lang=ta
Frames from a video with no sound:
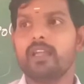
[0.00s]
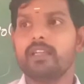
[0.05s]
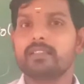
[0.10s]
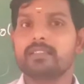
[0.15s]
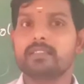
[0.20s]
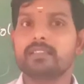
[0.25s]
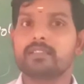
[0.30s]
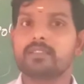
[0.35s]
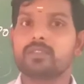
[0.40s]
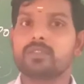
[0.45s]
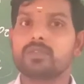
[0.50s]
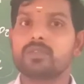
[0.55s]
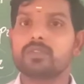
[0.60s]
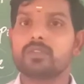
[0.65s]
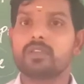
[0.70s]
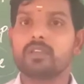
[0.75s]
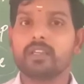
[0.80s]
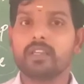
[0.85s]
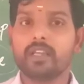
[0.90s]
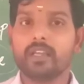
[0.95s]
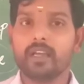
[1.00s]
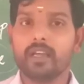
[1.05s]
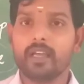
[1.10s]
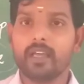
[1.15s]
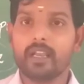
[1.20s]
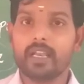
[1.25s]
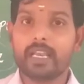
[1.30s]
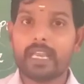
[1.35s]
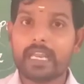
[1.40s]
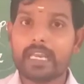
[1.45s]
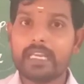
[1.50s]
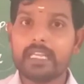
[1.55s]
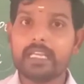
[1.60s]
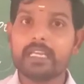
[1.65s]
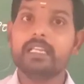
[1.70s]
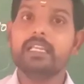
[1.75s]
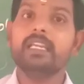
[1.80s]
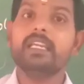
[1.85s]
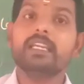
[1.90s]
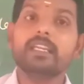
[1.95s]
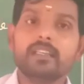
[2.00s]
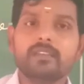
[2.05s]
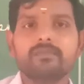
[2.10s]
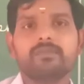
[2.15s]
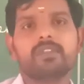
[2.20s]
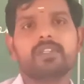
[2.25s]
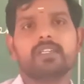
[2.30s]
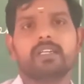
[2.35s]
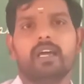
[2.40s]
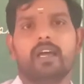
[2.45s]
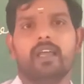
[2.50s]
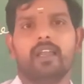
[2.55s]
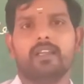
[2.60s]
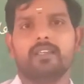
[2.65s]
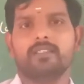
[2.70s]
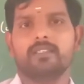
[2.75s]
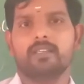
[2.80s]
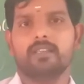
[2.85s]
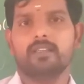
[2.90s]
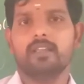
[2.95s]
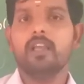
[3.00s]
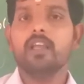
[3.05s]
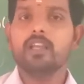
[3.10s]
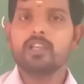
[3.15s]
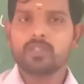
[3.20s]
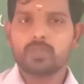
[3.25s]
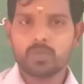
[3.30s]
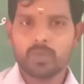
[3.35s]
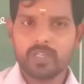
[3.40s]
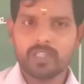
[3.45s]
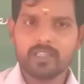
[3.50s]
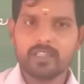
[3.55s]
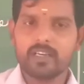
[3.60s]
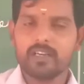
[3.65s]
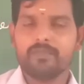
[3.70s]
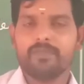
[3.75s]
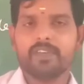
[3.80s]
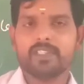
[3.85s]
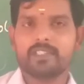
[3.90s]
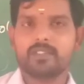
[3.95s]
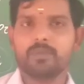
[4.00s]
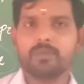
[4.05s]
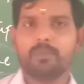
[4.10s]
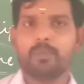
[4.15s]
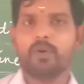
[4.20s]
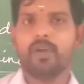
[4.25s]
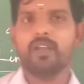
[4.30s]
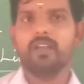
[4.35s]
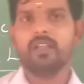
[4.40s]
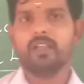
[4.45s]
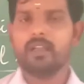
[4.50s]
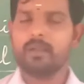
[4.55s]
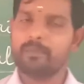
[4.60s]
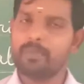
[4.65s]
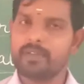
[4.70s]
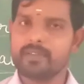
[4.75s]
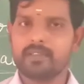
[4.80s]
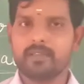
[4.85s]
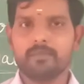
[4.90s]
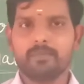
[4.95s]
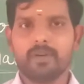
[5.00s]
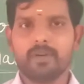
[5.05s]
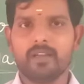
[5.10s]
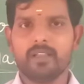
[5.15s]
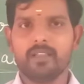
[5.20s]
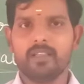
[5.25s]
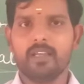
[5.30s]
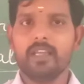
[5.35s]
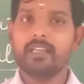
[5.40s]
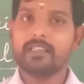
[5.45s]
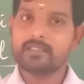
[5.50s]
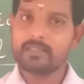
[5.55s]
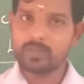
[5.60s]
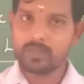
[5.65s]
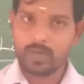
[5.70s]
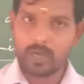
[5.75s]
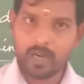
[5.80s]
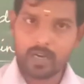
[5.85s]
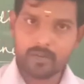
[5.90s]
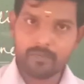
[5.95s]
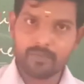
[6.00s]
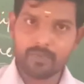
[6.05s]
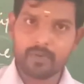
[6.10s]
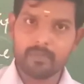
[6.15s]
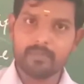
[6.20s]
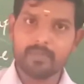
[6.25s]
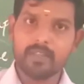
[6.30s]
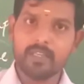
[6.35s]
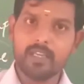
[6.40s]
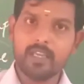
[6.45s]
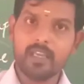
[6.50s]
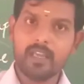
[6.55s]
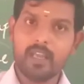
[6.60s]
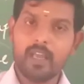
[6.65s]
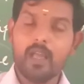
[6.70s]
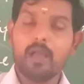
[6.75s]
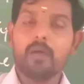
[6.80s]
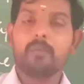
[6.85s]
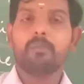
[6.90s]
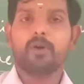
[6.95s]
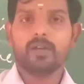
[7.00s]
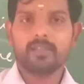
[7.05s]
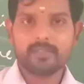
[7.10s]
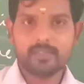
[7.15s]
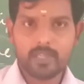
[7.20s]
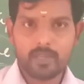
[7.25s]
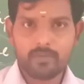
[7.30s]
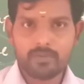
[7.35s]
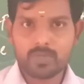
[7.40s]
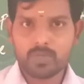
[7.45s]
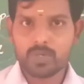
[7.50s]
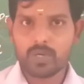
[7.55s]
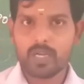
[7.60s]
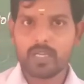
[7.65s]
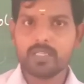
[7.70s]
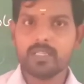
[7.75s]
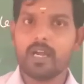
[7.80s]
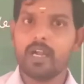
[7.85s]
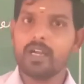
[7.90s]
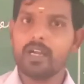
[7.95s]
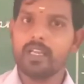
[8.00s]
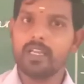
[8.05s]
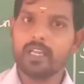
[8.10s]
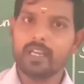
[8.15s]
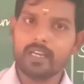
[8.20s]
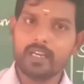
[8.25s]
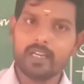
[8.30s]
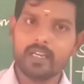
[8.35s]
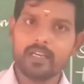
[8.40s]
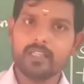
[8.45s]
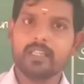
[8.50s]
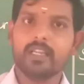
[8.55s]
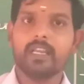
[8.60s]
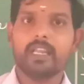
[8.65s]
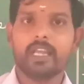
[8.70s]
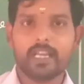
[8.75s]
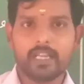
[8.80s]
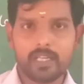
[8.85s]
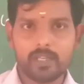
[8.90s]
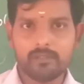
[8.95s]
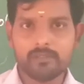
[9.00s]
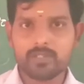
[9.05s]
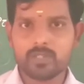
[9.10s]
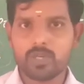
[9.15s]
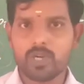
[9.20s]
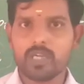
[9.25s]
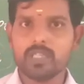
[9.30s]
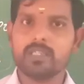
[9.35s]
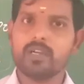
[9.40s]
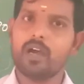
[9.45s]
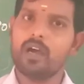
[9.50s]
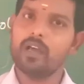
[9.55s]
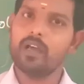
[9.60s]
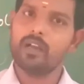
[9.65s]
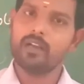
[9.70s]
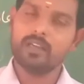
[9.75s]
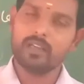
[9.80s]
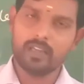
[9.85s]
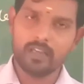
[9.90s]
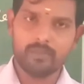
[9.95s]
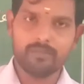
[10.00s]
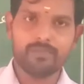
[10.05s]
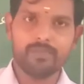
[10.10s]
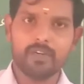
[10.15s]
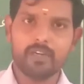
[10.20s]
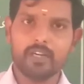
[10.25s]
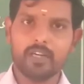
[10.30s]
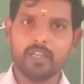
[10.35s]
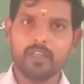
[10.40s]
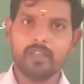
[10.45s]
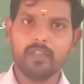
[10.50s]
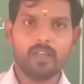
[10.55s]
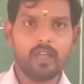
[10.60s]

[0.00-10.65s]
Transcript: இட்ஸ் ரேடியலி இன்வர்ட் டைரக்ஷன் ஸோ இதுதான் ஃபஸ்ட்டு பாயிண்ட் ரெப்ரசன்ட் பண்ணுது இட் ஸ்டார்ட் ஃப்ரம் தி பாசிட்டிவ் சார்ஜ் அண்ட் எண்ட் அட் த நெகட்டிவ் சார்ஜ் ஆர் அட் இன்ஃபினிட்டி